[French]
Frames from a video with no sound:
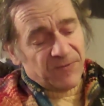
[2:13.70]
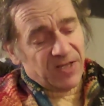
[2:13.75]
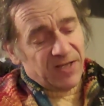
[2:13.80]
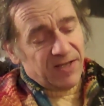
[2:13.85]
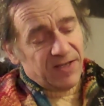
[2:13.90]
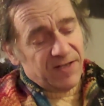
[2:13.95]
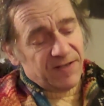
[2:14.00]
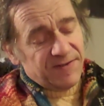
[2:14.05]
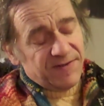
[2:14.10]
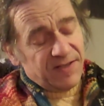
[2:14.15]

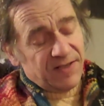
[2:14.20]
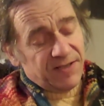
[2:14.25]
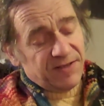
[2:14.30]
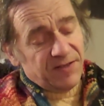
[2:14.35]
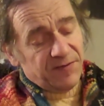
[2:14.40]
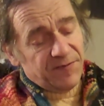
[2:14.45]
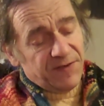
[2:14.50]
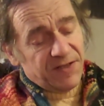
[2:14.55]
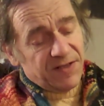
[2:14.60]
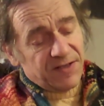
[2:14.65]
et si elle est
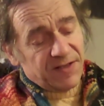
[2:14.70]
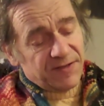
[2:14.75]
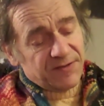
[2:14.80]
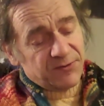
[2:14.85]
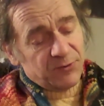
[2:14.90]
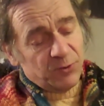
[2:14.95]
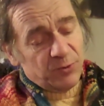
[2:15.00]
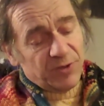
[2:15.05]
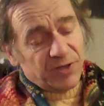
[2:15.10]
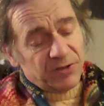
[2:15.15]
efficace,
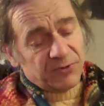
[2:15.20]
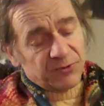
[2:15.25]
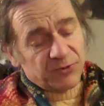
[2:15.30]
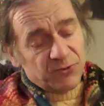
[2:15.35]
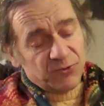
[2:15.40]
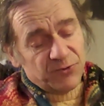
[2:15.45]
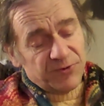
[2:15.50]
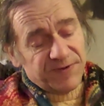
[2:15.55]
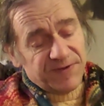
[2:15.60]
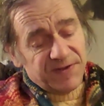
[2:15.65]
de lui rendre
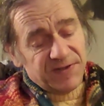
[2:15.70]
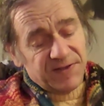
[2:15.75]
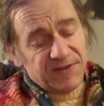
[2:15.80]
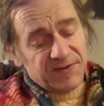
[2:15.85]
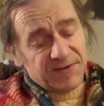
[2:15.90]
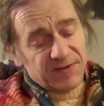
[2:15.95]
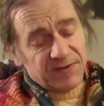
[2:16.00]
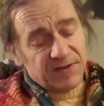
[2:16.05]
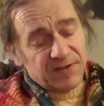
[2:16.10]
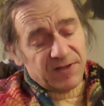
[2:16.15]

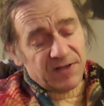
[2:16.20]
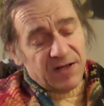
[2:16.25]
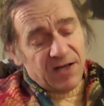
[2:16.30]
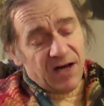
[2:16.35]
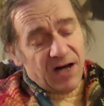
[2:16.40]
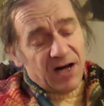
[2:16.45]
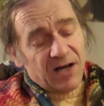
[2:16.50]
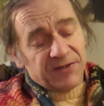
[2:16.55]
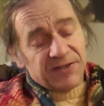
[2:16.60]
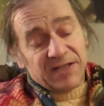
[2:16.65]
justice,
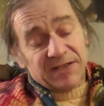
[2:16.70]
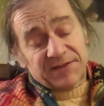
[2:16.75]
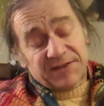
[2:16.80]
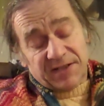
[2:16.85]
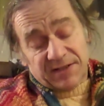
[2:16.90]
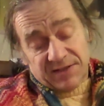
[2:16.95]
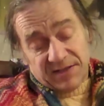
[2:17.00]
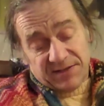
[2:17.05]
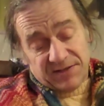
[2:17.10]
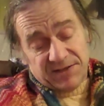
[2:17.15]
en
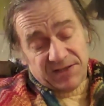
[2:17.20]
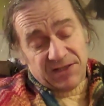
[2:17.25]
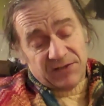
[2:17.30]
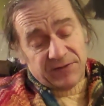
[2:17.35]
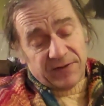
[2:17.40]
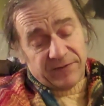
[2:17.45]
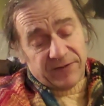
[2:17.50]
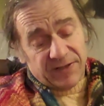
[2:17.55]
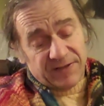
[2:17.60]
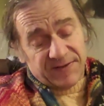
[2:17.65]
alternative
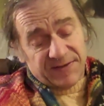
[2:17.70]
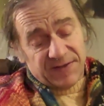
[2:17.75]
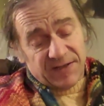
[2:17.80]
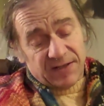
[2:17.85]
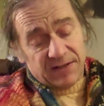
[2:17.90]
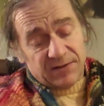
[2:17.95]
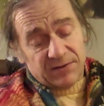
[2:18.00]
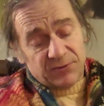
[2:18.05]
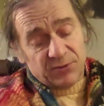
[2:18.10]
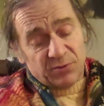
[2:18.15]
avec
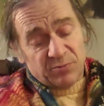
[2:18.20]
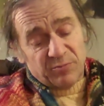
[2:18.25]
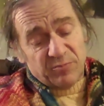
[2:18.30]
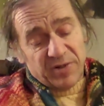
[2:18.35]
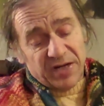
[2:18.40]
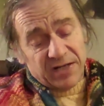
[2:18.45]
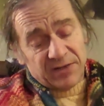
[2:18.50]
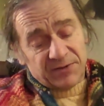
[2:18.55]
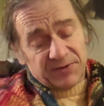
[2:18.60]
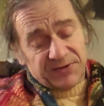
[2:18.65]
celle dont
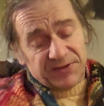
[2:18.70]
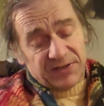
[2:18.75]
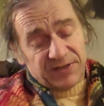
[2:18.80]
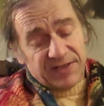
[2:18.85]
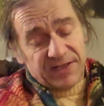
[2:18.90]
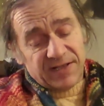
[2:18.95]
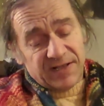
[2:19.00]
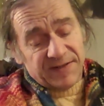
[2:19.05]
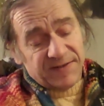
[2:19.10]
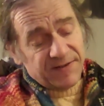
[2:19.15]
parlent tant les
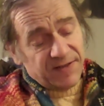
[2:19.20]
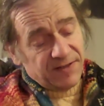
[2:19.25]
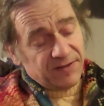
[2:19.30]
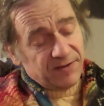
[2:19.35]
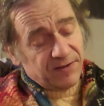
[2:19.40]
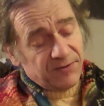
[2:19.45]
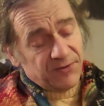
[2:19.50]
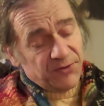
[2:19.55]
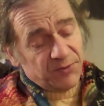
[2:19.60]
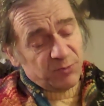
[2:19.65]
gazettes
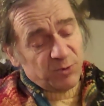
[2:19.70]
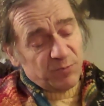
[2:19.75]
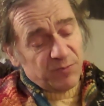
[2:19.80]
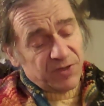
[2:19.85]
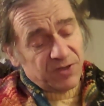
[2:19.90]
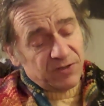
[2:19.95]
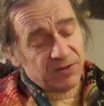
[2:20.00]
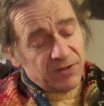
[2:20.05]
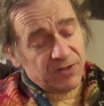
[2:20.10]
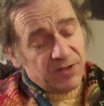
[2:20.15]
en ce
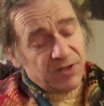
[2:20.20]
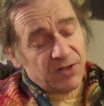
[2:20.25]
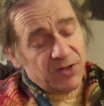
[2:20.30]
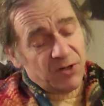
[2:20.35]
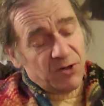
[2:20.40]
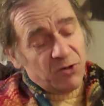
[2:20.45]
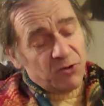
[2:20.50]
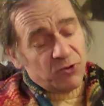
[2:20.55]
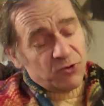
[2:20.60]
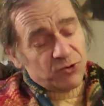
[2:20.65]
moment,
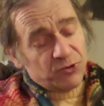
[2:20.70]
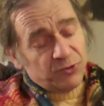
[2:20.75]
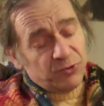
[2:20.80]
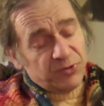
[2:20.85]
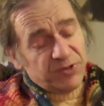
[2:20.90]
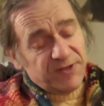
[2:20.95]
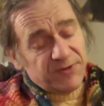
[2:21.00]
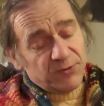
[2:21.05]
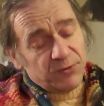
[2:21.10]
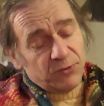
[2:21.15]
que je ne
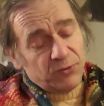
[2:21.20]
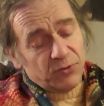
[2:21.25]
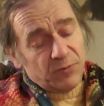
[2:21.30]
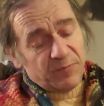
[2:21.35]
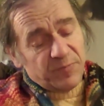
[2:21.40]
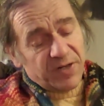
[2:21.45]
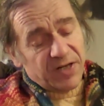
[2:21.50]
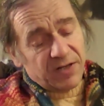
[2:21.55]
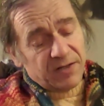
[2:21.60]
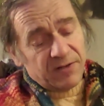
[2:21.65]
discute
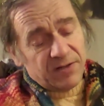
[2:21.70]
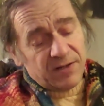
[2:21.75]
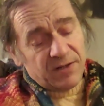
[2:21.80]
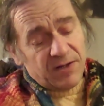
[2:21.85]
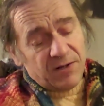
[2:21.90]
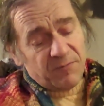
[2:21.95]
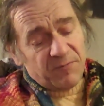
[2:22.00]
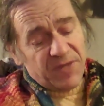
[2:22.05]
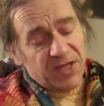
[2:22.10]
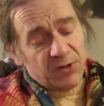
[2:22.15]
pas
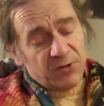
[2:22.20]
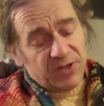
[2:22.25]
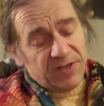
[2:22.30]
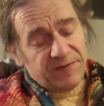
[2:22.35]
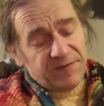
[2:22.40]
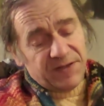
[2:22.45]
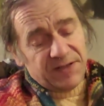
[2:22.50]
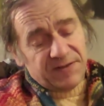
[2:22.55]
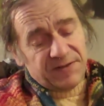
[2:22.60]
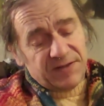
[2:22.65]
mais que les
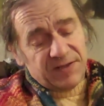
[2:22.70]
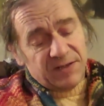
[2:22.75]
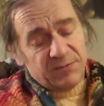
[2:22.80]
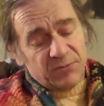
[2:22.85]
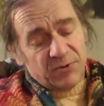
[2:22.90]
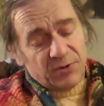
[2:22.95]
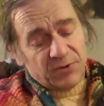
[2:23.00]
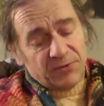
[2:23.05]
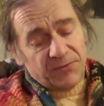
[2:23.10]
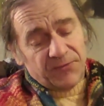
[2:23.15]
victimes
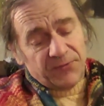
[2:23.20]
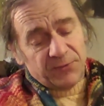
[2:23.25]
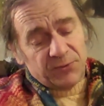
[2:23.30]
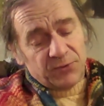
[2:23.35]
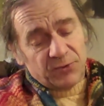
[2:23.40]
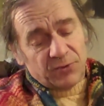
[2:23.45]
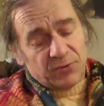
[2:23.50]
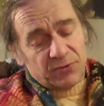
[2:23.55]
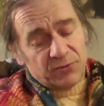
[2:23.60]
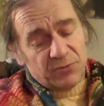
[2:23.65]

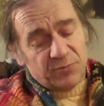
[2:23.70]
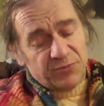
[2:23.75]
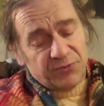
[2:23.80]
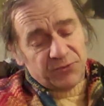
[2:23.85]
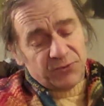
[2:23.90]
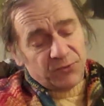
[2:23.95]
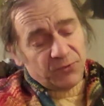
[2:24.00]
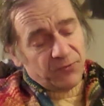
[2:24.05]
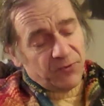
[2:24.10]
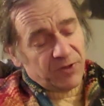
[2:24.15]
refuseront le plus
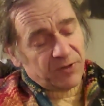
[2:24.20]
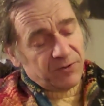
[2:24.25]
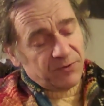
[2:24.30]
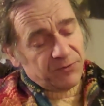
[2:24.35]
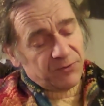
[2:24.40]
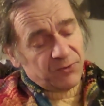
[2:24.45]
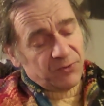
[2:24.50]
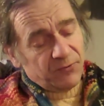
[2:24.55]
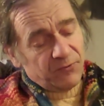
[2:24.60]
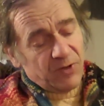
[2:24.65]
souvent de
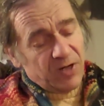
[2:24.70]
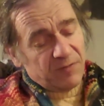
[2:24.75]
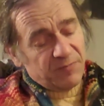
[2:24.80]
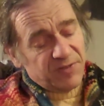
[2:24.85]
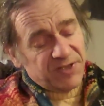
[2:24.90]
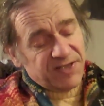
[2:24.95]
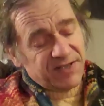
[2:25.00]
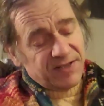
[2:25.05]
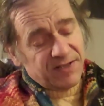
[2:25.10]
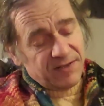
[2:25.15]
se voir
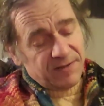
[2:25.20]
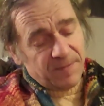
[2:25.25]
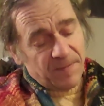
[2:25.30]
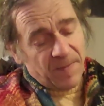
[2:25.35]
appliquer.